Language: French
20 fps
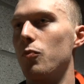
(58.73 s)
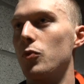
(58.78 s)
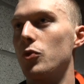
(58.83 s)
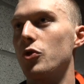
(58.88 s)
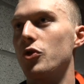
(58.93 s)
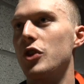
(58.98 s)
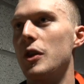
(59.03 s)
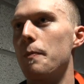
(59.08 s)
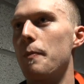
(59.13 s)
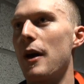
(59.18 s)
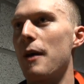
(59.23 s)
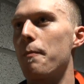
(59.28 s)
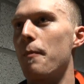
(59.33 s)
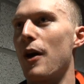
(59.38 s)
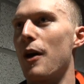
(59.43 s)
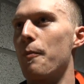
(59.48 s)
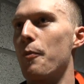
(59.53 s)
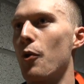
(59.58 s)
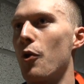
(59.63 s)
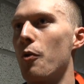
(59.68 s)
je sais pas
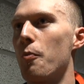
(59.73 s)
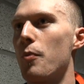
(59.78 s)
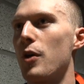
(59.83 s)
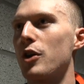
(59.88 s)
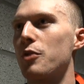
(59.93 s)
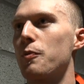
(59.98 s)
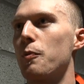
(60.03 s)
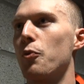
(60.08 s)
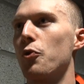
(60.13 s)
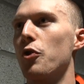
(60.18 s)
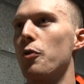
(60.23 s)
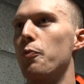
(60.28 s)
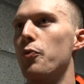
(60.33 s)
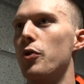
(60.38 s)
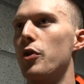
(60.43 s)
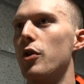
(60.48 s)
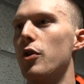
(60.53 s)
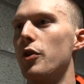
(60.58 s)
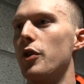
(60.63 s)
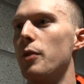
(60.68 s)
par rapport au match, mais bon,
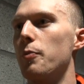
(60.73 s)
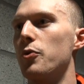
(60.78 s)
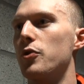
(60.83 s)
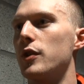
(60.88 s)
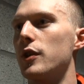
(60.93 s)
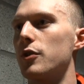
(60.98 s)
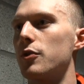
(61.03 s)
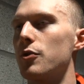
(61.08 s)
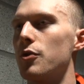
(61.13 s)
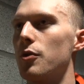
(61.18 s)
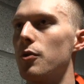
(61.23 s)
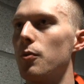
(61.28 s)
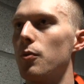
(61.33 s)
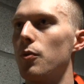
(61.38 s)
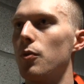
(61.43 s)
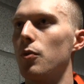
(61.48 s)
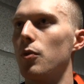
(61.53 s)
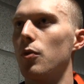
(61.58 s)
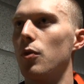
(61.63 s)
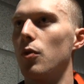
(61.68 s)
depuis le début de saison,
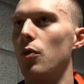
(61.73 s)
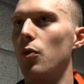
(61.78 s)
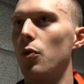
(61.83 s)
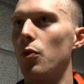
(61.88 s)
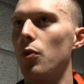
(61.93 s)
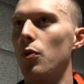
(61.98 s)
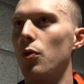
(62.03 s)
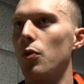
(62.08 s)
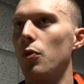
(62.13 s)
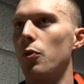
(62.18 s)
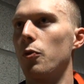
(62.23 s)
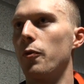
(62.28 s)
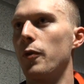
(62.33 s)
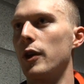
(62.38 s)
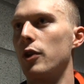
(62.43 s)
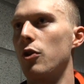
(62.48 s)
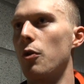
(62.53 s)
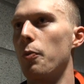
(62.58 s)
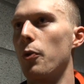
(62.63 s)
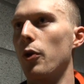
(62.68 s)
on, on
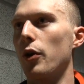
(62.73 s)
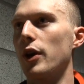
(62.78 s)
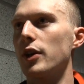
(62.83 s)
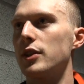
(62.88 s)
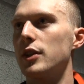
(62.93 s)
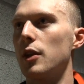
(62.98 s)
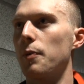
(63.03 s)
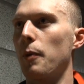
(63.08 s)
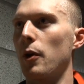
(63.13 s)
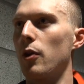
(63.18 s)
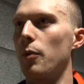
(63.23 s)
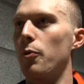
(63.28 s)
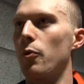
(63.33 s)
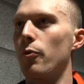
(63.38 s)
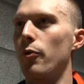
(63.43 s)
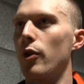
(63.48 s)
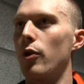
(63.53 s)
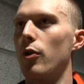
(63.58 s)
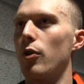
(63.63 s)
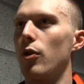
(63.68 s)
fait que progresser. Par exemple, on
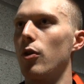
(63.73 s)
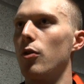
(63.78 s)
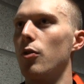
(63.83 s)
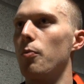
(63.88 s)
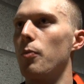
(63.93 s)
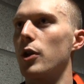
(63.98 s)
voit le,